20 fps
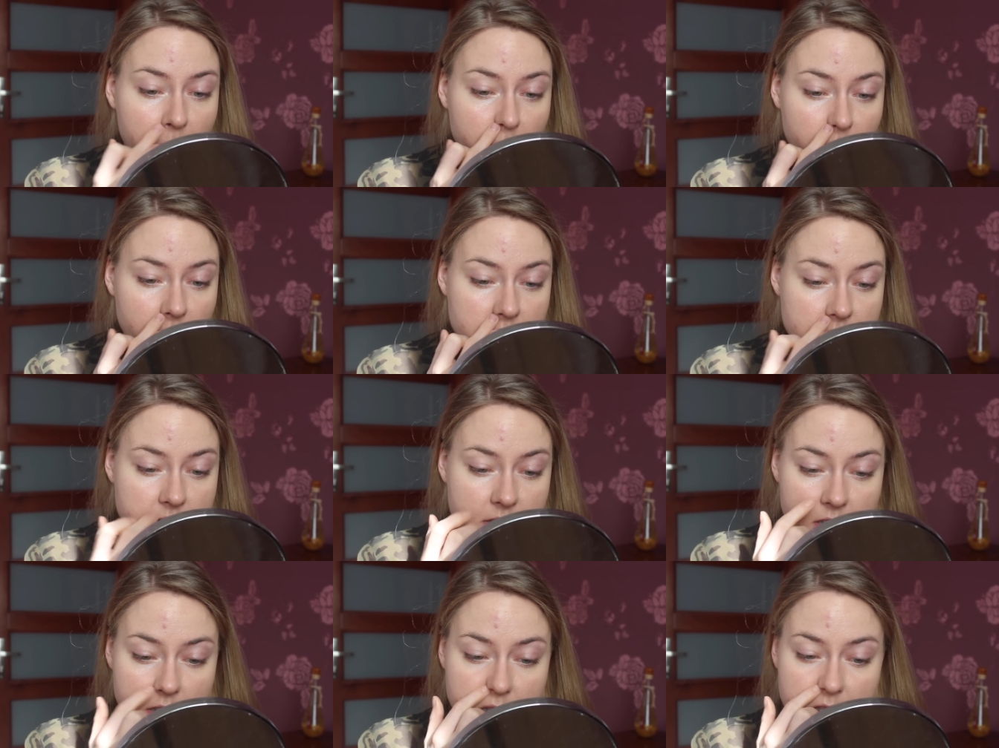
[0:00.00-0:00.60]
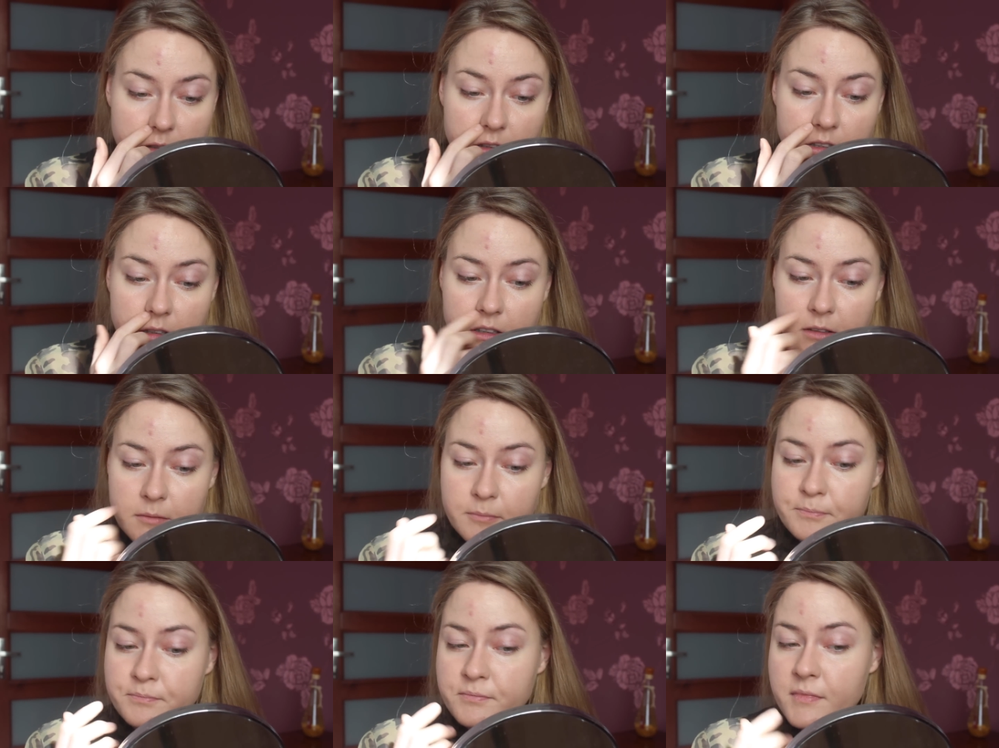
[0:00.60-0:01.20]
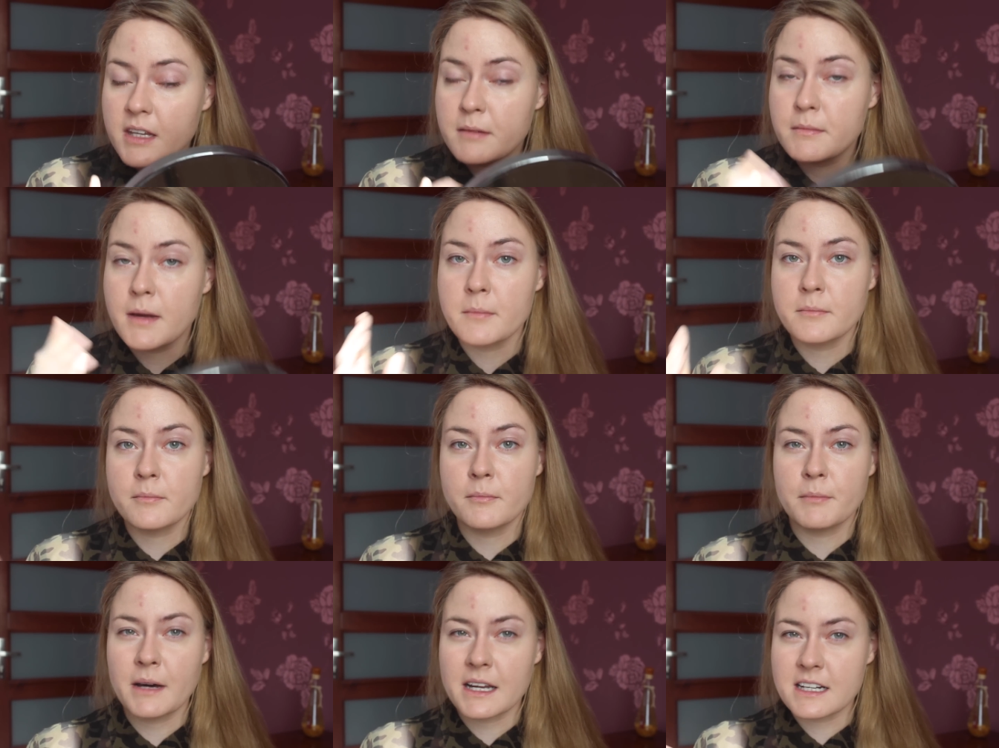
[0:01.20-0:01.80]
więc też ym,
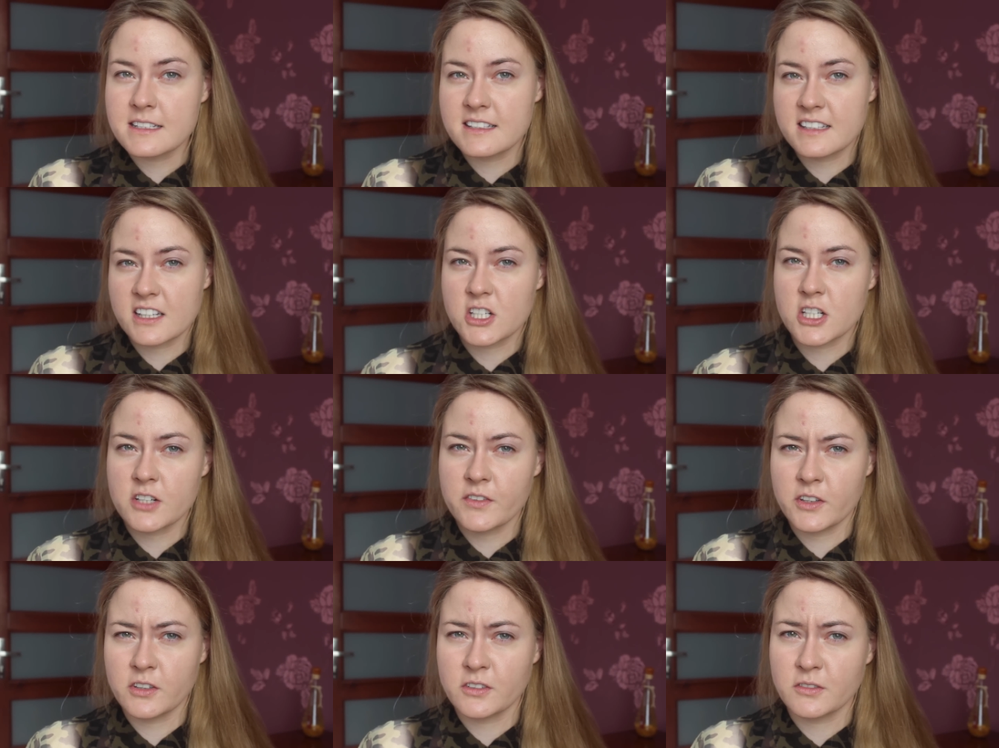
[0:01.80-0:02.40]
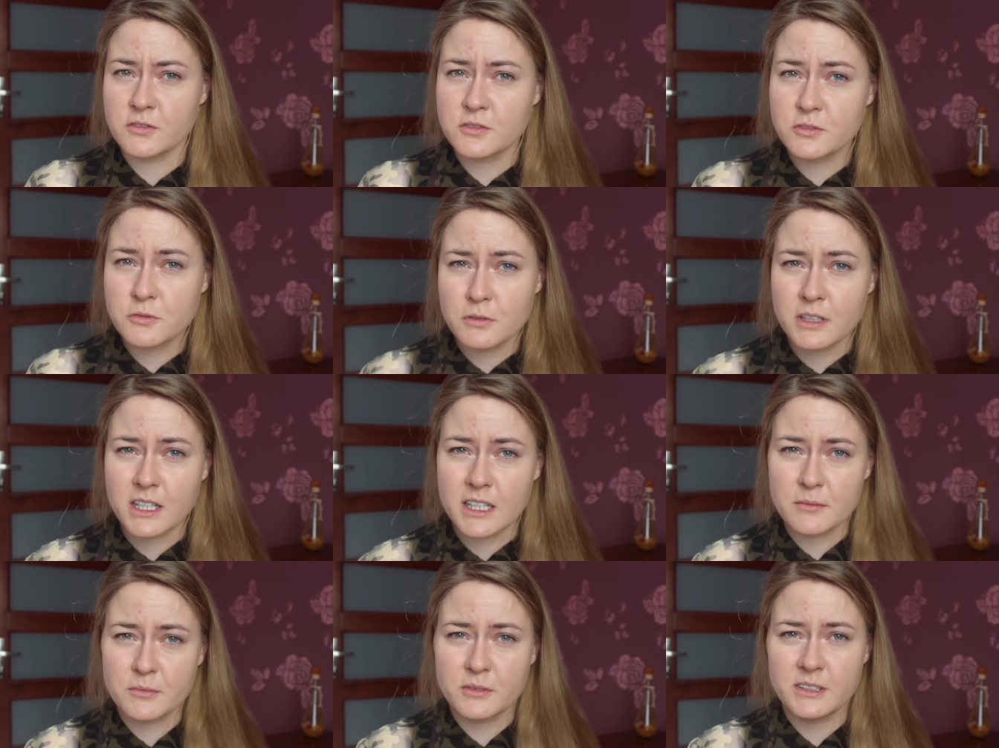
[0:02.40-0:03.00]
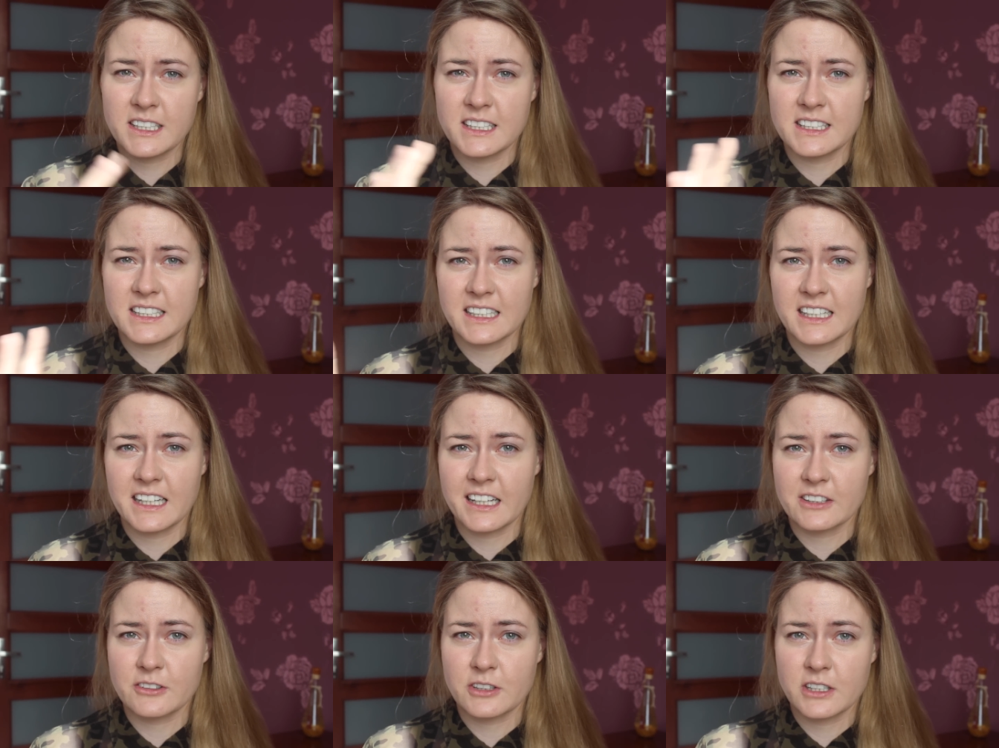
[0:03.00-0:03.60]
mam bardziej zaczerwienioną skórę, bo
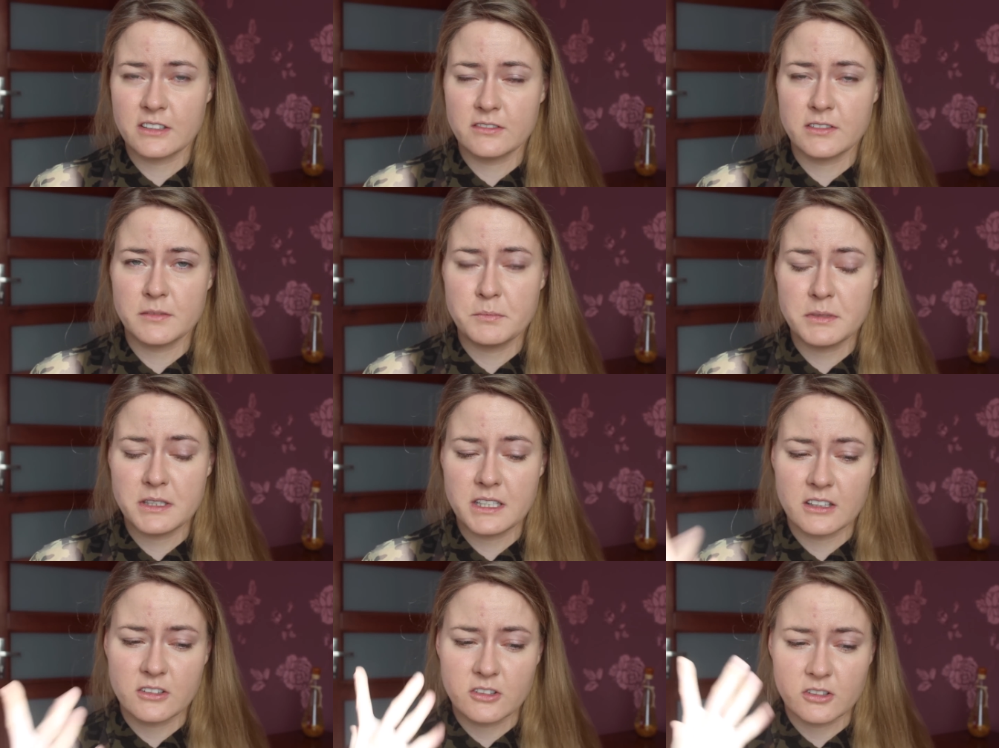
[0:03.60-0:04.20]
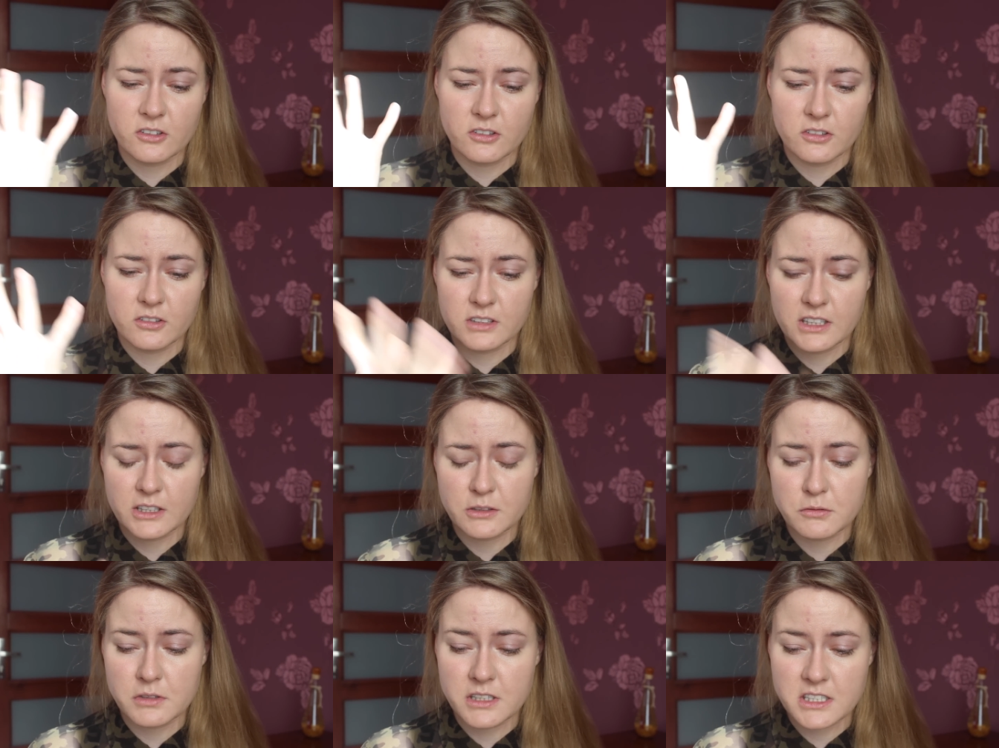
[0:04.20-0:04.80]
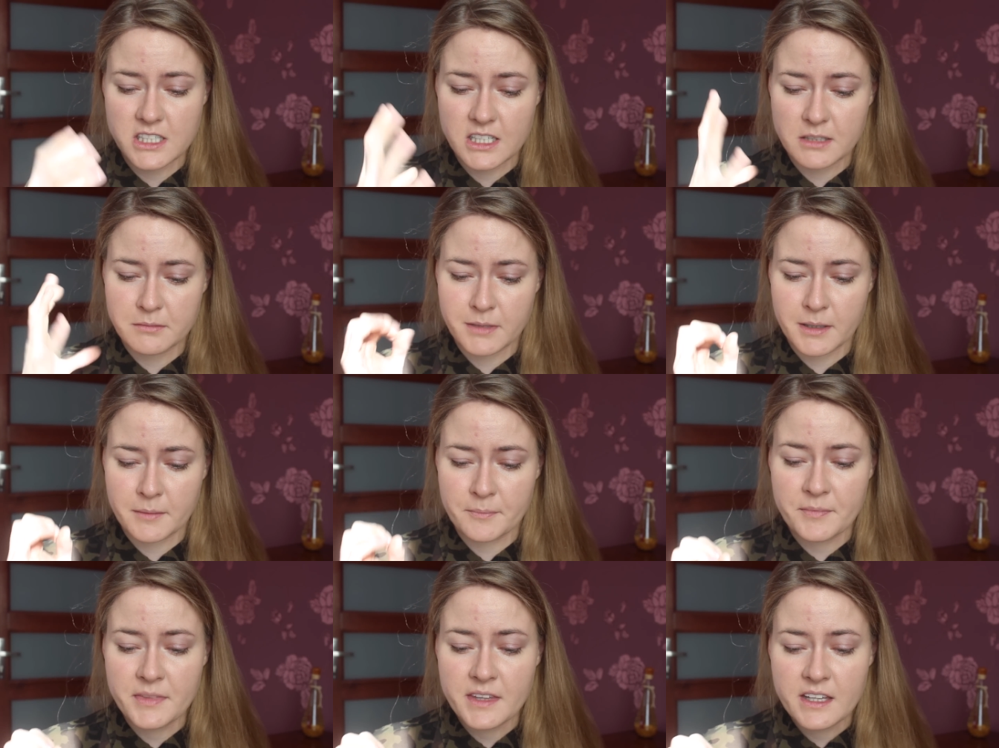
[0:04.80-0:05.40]
jednak jak trochę wypiję, to na drugi dzień
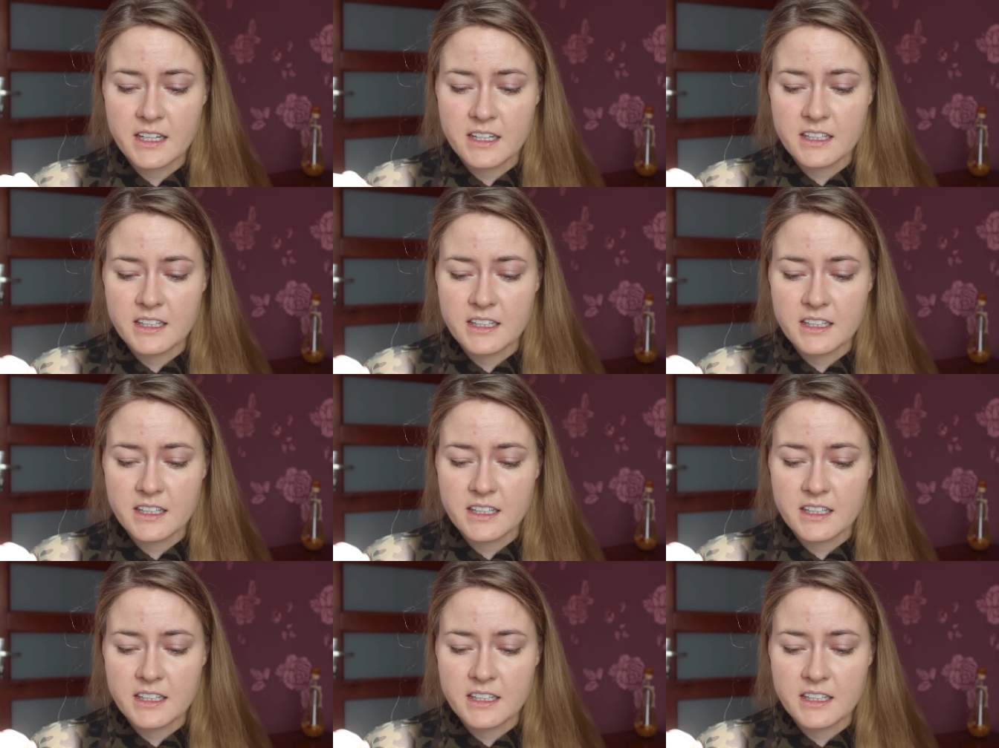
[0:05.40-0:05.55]
mam y,